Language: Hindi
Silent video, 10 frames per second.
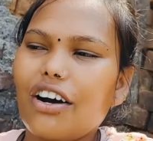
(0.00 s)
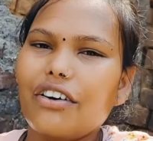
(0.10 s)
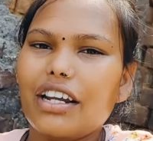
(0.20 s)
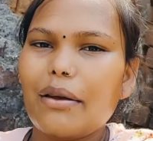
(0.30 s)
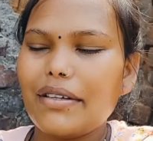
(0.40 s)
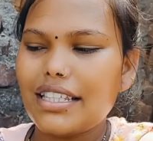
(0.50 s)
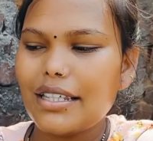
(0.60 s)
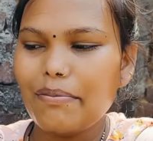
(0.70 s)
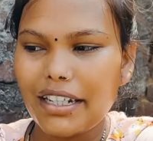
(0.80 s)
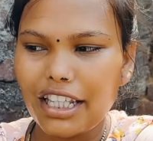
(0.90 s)
और अभी
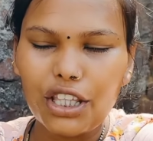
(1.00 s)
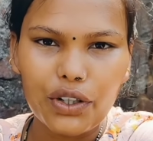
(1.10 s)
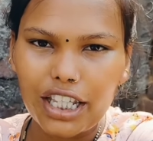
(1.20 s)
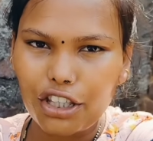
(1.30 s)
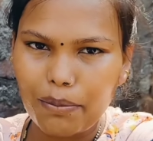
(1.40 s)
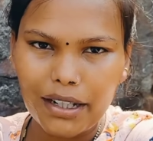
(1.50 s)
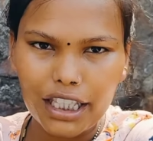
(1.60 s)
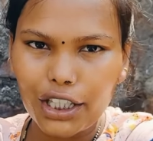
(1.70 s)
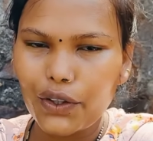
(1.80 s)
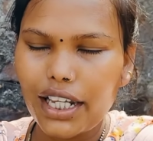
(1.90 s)
इससे बर्तन धोना था तो
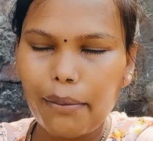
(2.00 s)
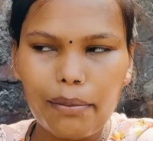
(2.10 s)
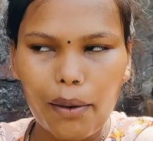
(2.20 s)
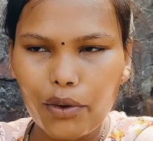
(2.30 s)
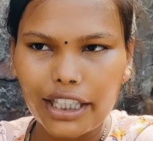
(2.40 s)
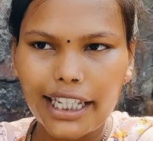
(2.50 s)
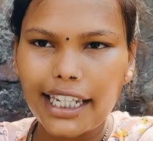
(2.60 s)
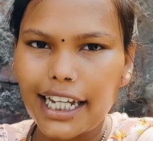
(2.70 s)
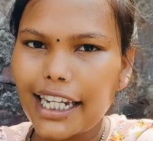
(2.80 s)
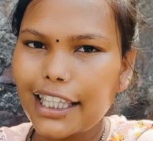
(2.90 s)
बर्तन धो लिया अभी बाबू को तेल
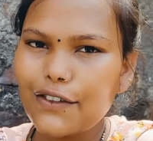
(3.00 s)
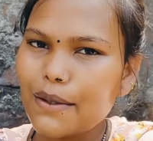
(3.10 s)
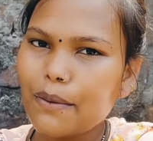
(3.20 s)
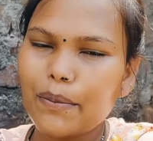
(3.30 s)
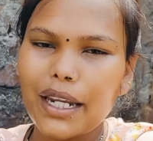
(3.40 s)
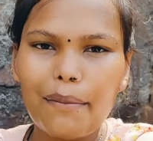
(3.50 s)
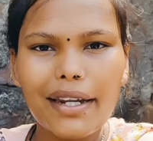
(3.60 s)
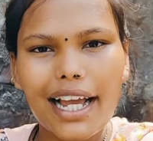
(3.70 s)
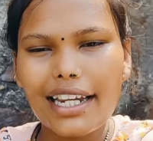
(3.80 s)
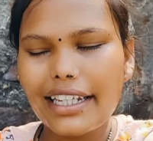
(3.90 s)
लगा लेते उसके बाद फिर हम
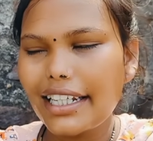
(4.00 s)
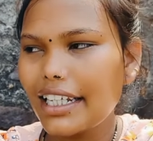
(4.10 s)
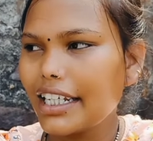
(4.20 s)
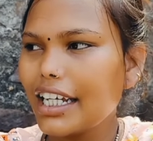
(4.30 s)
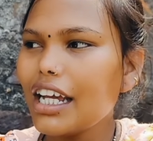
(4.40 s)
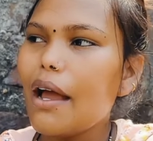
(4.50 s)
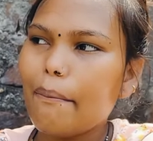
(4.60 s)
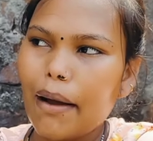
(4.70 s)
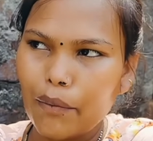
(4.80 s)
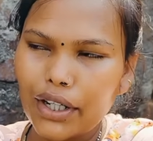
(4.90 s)
नहा धो लेंगे
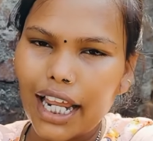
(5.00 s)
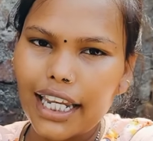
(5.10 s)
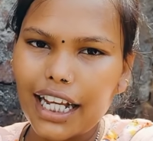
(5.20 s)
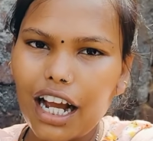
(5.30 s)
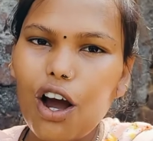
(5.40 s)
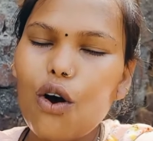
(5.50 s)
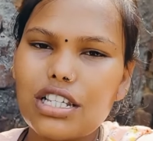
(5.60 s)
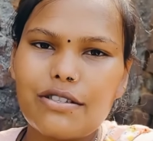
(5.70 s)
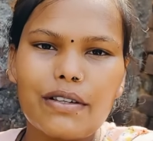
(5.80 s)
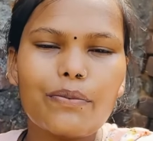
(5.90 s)
बाबू ना लेगा
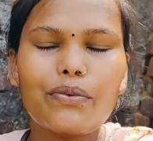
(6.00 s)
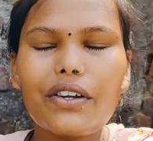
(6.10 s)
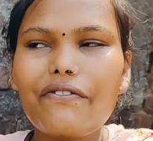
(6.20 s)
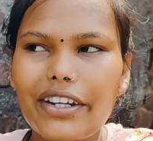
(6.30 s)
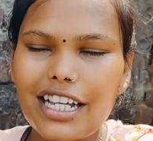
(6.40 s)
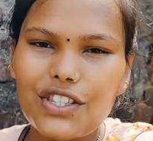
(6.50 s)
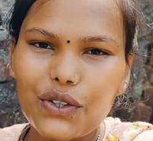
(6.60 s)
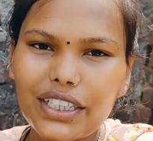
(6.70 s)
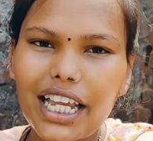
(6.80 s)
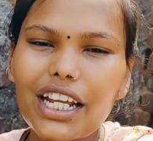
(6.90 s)
उसके बाद पूरा फ्रेश
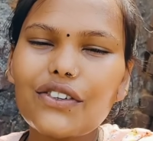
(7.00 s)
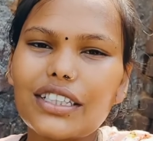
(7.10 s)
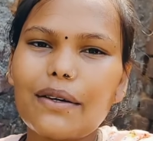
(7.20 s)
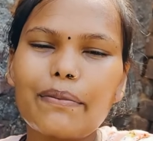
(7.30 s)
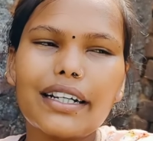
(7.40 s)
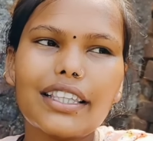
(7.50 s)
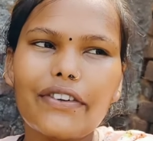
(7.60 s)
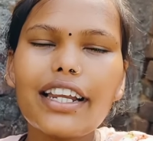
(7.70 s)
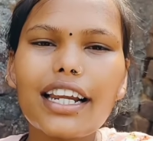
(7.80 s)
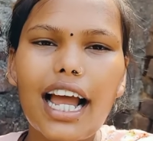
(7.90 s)
हो जाएंगे उसके बाद
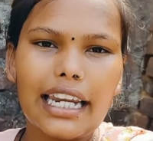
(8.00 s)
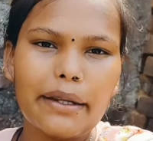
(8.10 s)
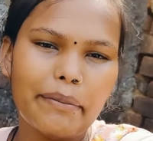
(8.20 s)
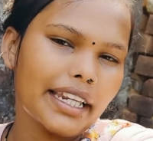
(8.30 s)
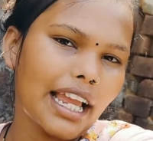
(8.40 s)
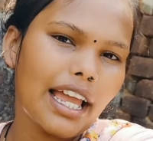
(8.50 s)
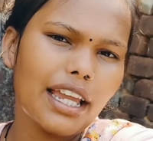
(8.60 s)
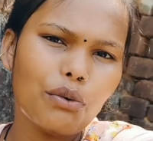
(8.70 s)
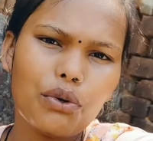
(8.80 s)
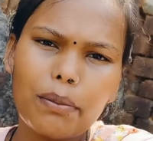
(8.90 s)
फिर खाने में क्या
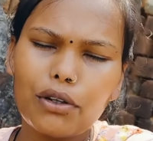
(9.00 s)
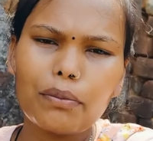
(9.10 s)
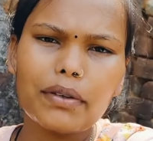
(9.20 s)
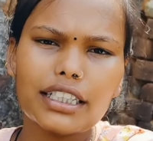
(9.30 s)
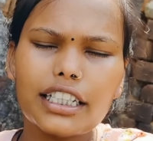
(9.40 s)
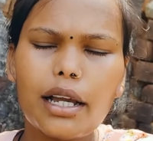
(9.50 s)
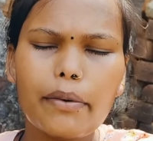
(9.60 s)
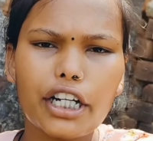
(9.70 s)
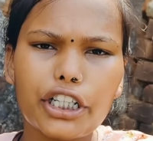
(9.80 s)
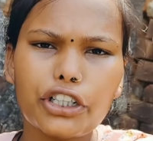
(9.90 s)
है वो आप लोग पता चले
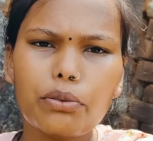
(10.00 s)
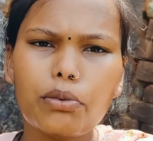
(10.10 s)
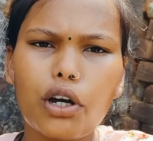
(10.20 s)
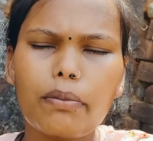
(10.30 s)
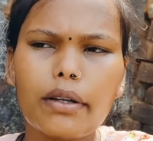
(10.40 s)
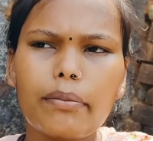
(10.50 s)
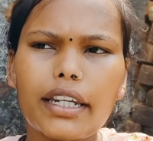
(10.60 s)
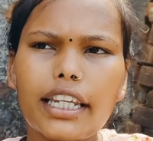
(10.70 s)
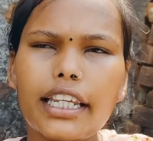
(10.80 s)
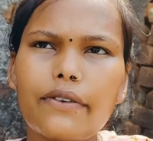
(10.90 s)
आप कंटिन्यू ब्लॉग पर
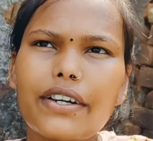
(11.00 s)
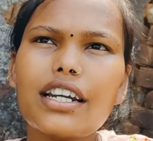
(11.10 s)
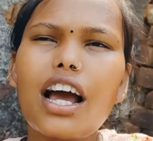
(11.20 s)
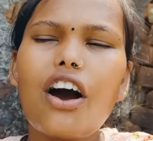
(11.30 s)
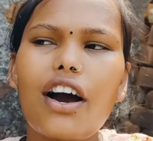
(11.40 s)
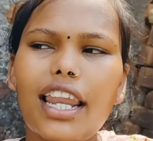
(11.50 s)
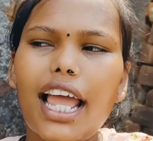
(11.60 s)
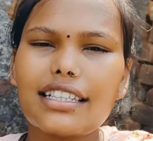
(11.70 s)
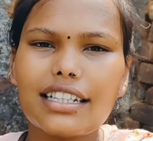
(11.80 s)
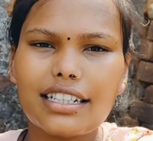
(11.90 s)
बने रहिए फ्रेंड और
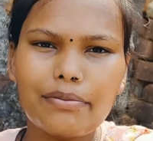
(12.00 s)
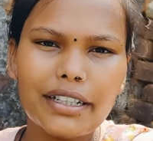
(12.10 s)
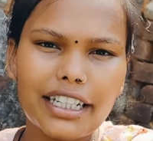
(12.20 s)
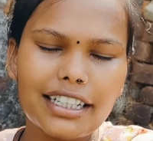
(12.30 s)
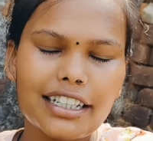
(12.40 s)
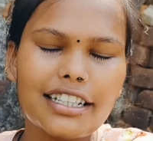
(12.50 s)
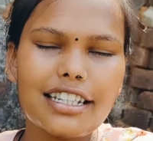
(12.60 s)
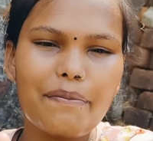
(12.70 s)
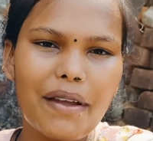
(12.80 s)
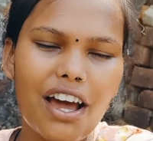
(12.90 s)
लाइक शेयर कमेंट करिए ढेर
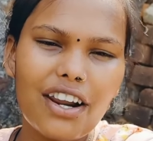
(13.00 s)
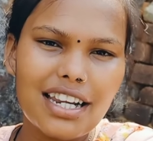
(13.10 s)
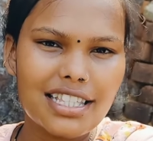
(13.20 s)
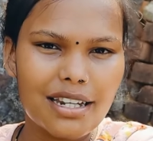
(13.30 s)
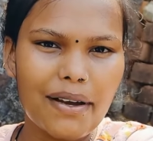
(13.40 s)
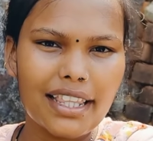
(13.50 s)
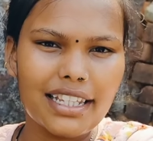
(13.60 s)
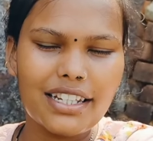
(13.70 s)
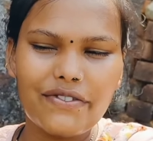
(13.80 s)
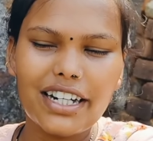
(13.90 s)
सारे प्यार और आशीर्वाद
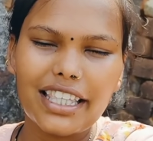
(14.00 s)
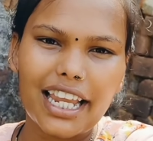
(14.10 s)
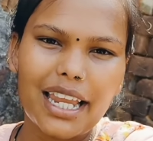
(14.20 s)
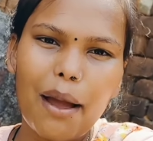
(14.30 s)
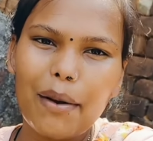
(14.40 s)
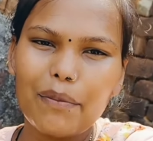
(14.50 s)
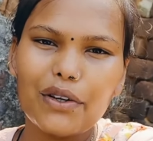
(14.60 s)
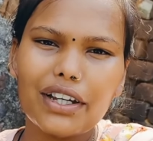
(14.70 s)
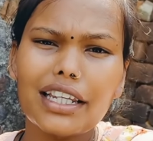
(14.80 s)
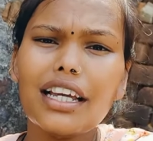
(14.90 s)
दीजिए फ्रेंड ताकि हम आप
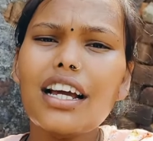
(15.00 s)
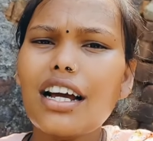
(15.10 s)
लोगों के लिए